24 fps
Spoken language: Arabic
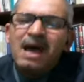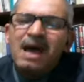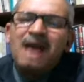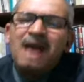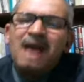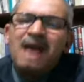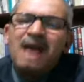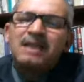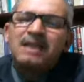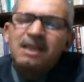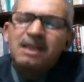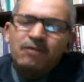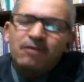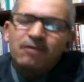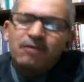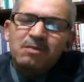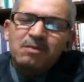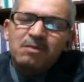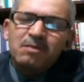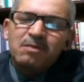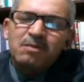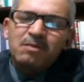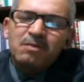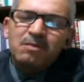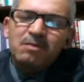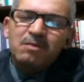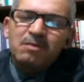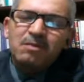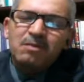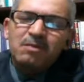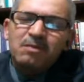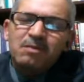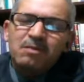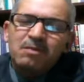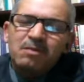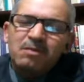حدث في مصر عن
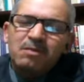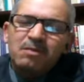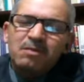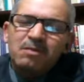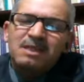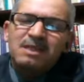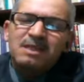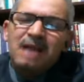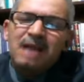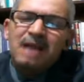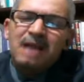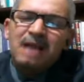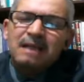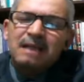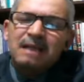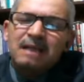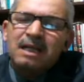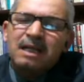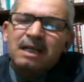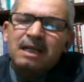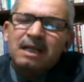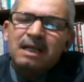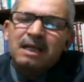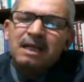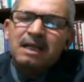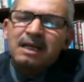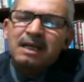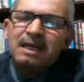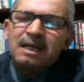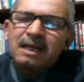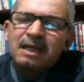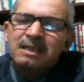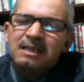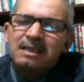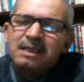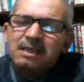طريق السيسي هم تعاملوا
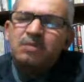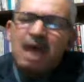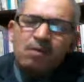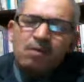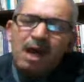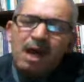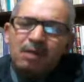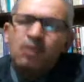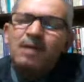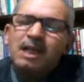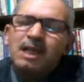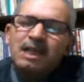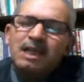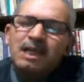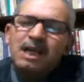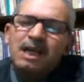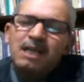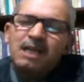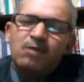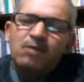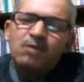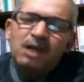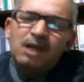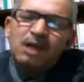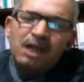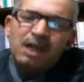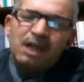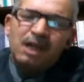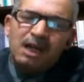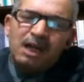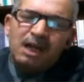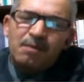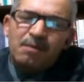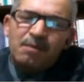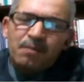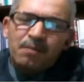معه بل هم الذين نظموا
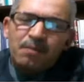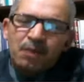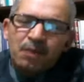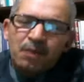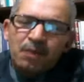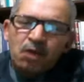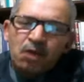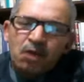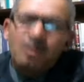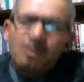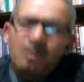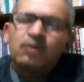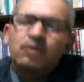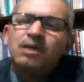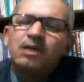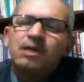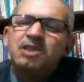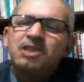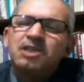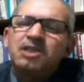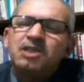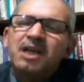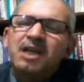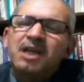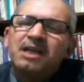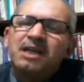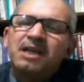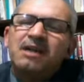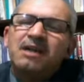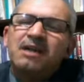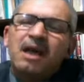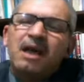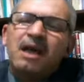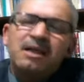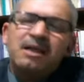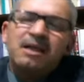الانقلاب وما تقوليش تغيير
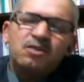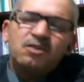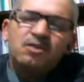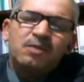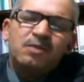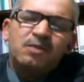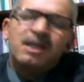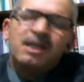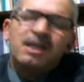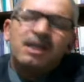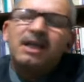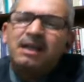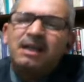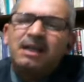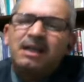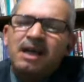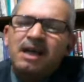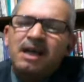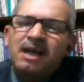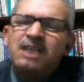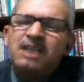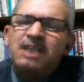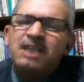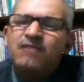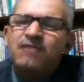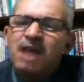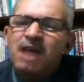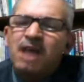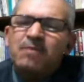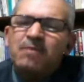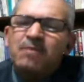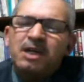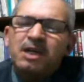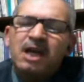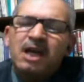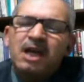رئيس وما تغيير رئيس في
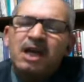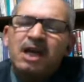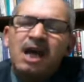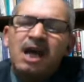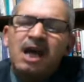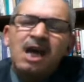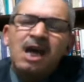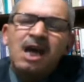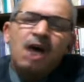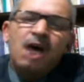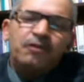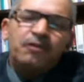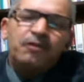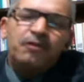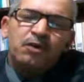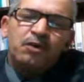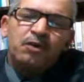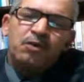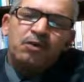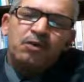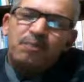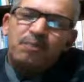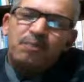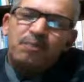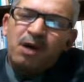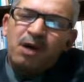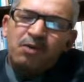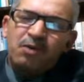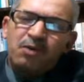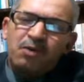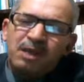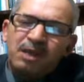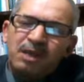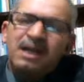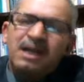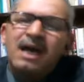امريكا او في اوروبا او
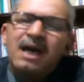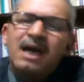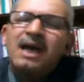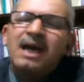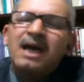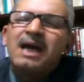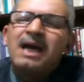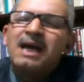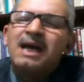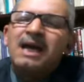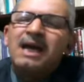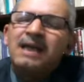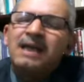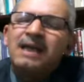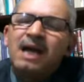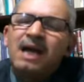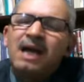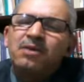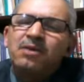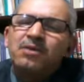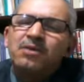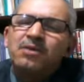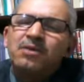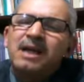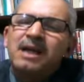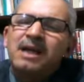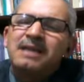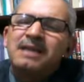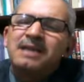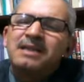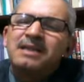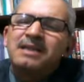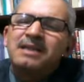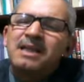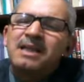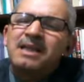غيرها لان هناك
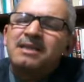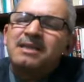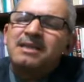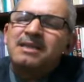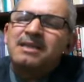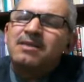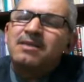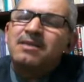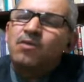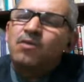سياسه